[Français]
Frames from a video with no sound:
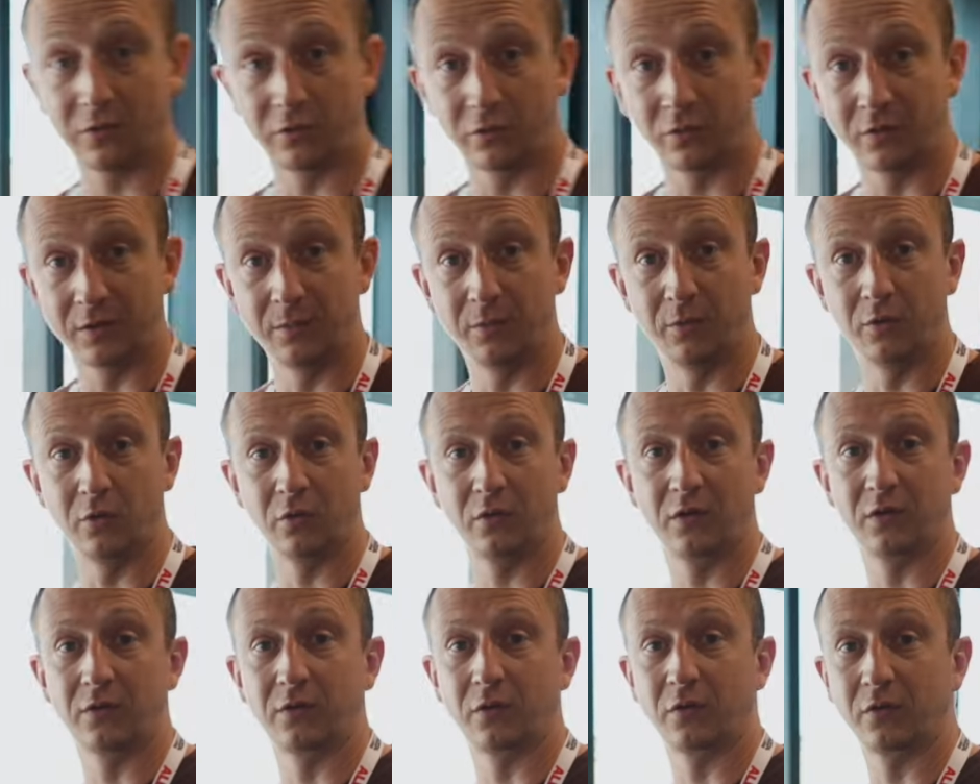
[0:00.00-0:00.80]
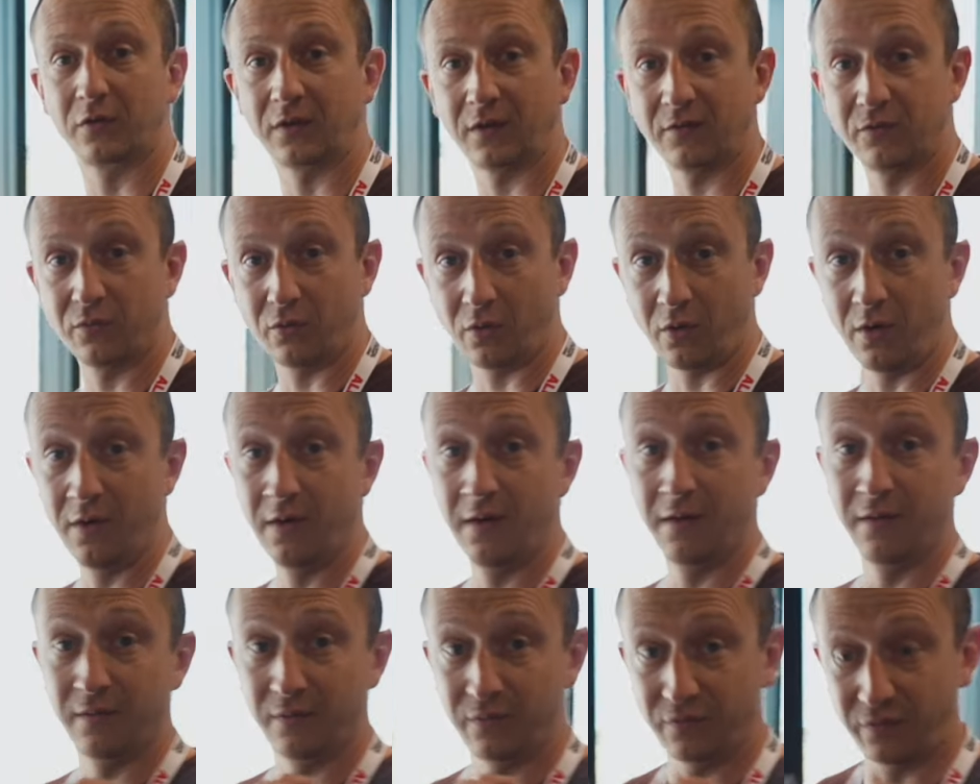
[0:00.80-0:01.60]
ce sont des motos qui se savourent
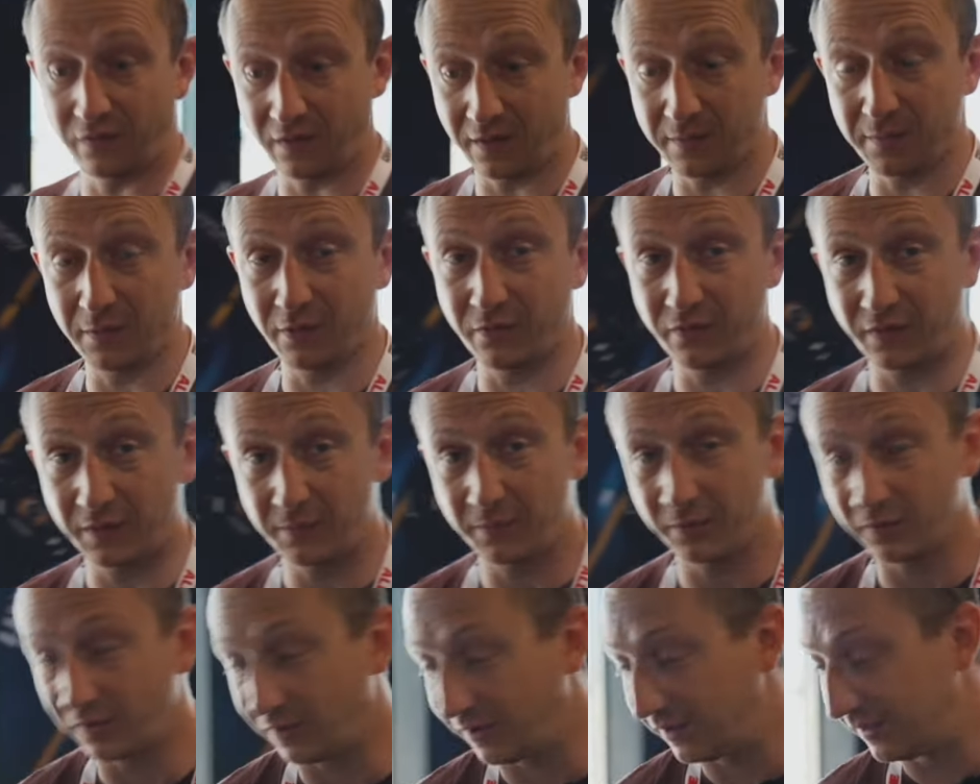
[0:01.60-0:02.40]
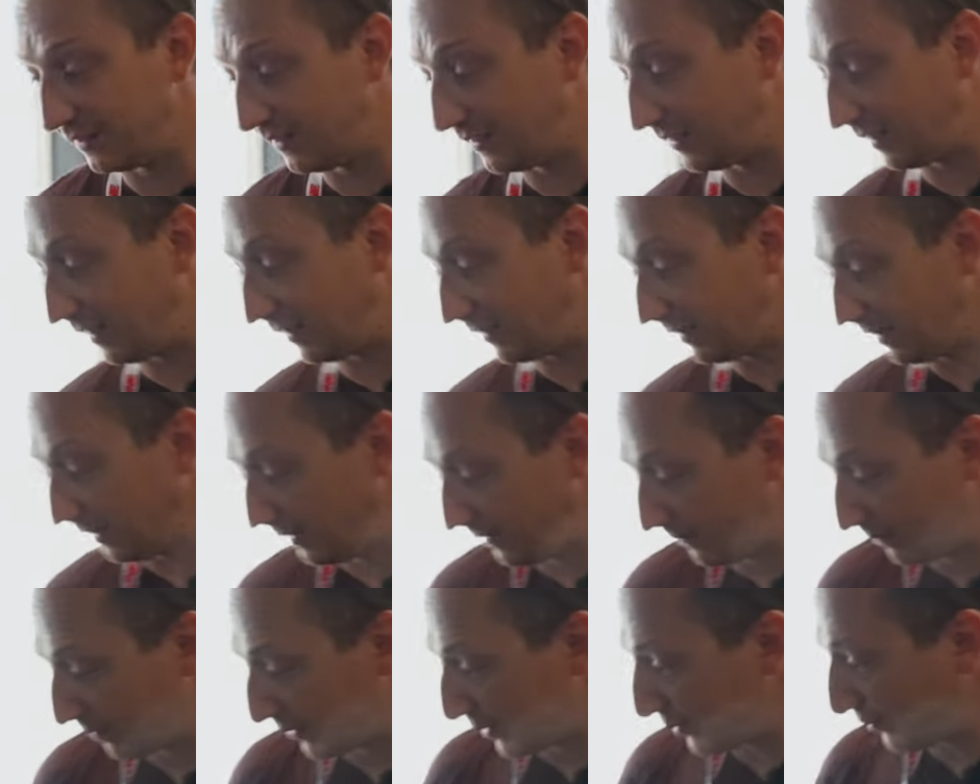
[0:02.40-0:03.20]
vraiment, vraiment dans les détails.
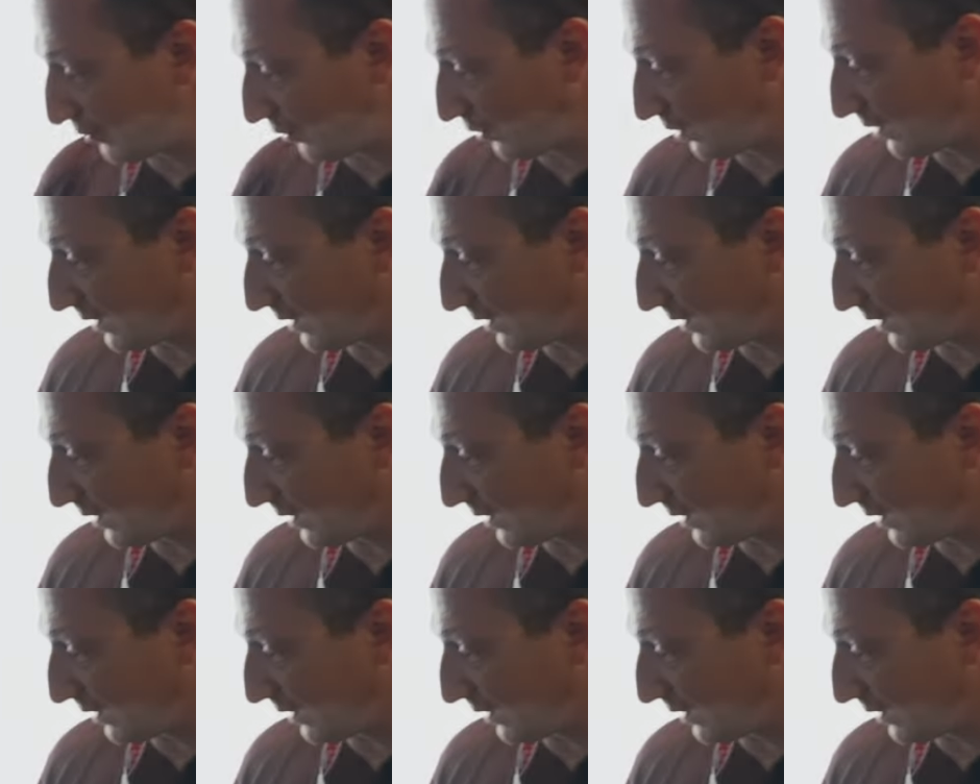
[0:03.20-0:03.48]
Vous